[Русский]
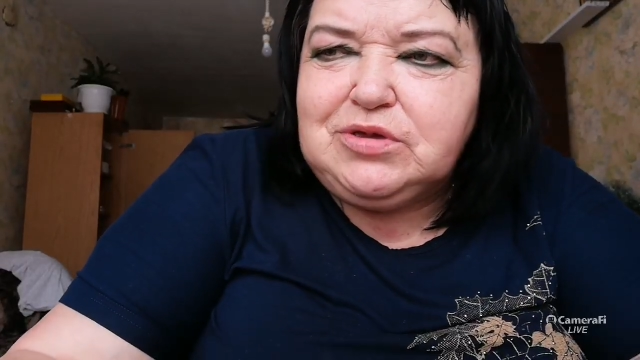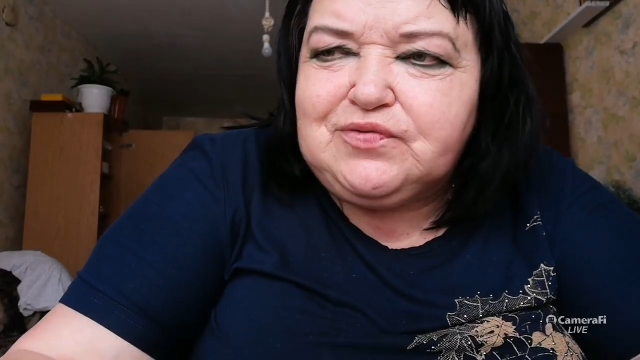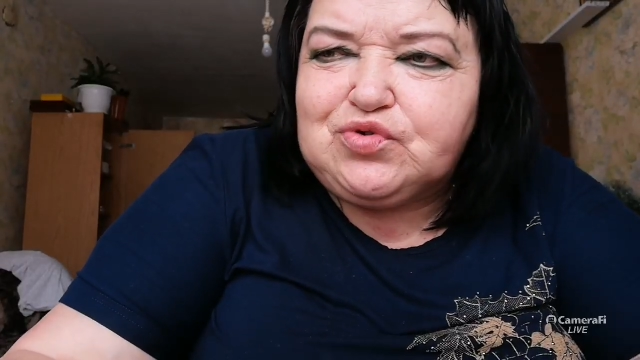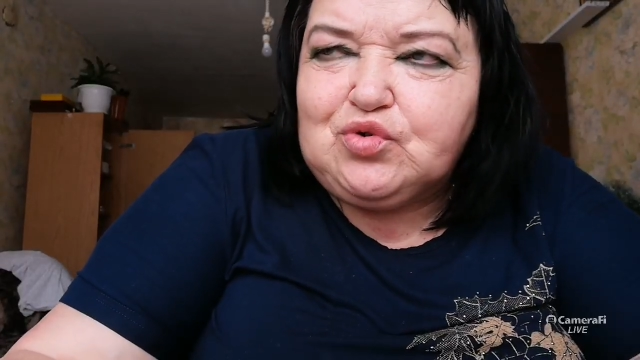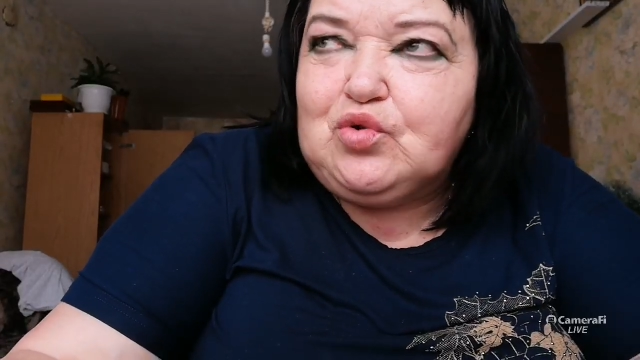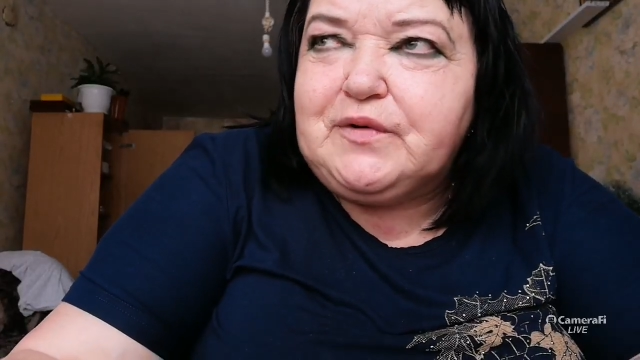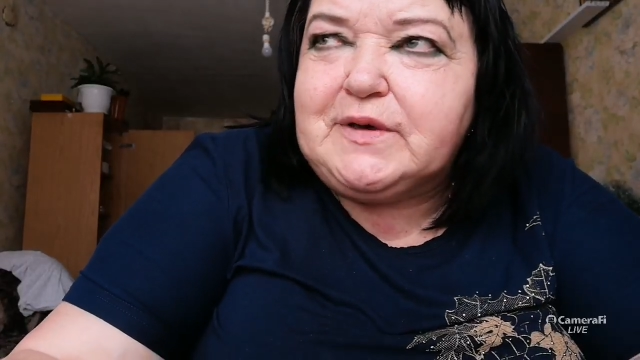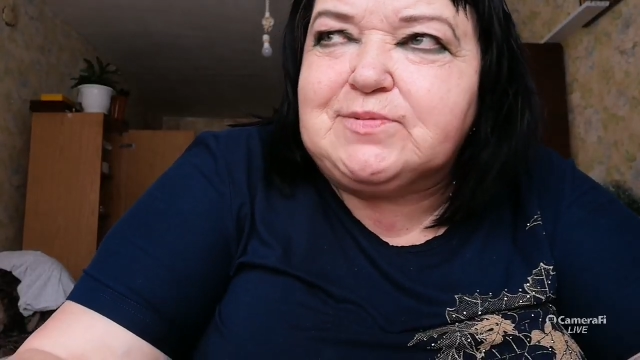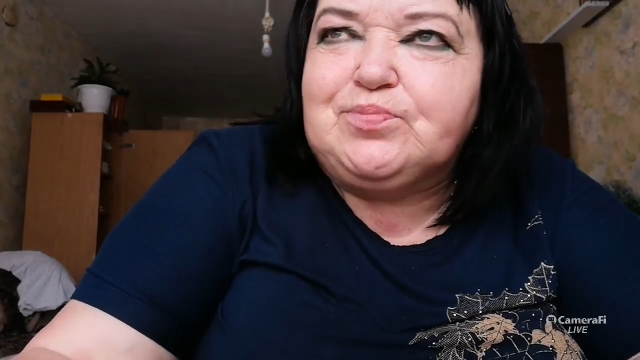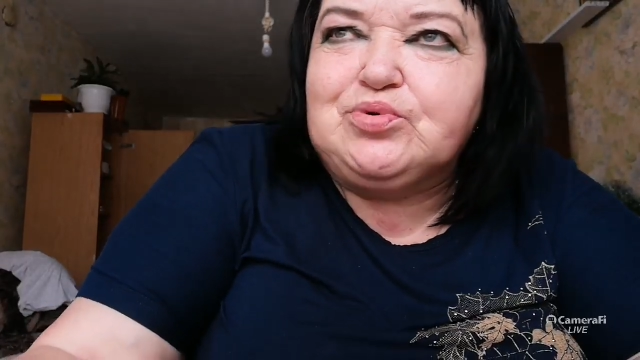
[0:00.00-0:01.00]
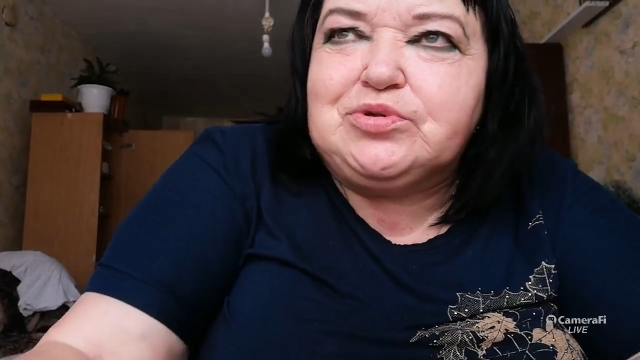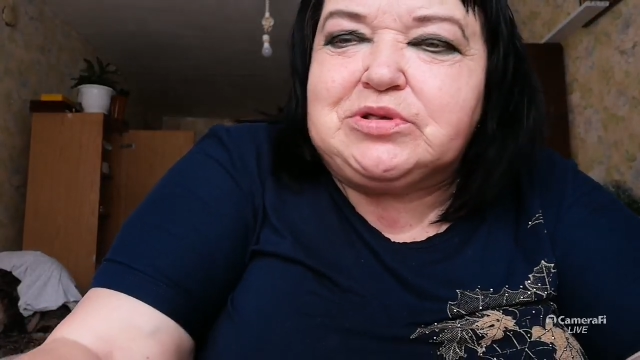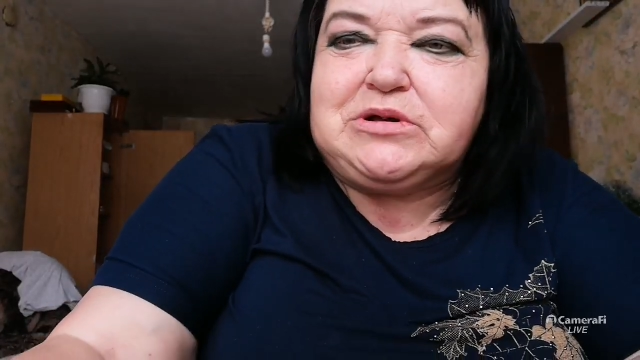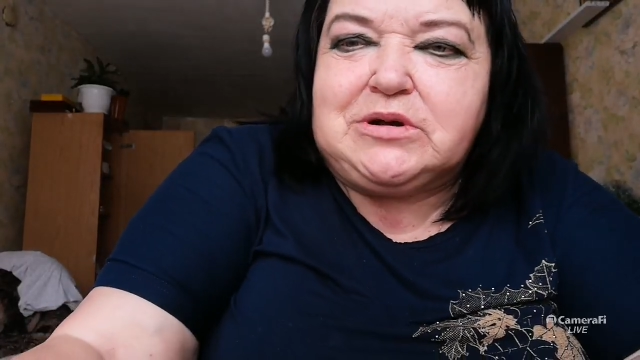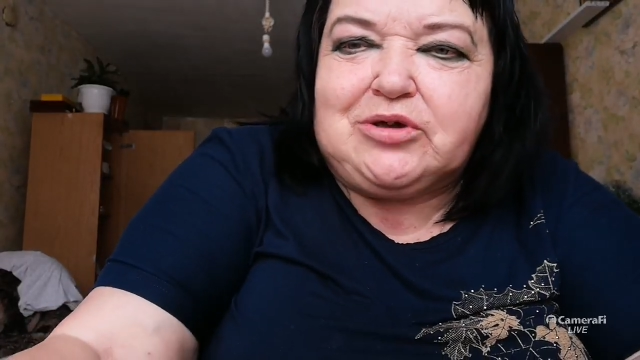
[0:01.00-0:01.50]
и все у вас
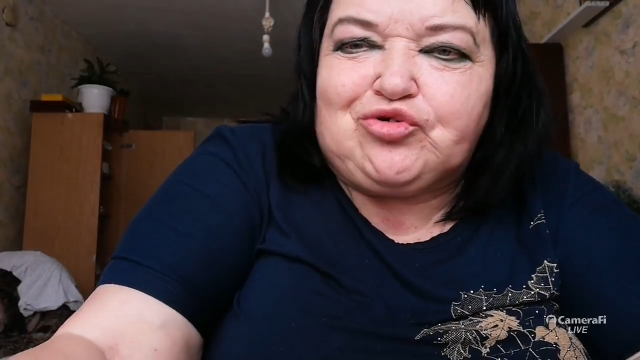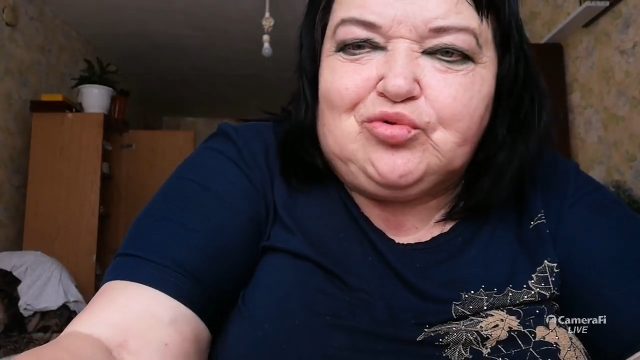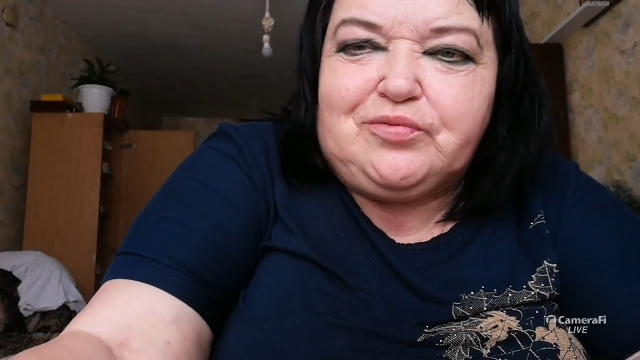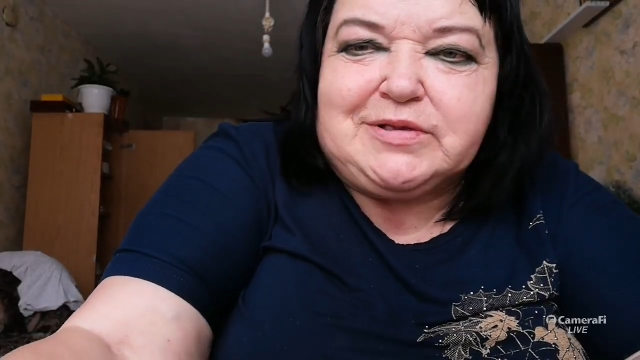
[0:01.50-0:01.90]
будет хорошо.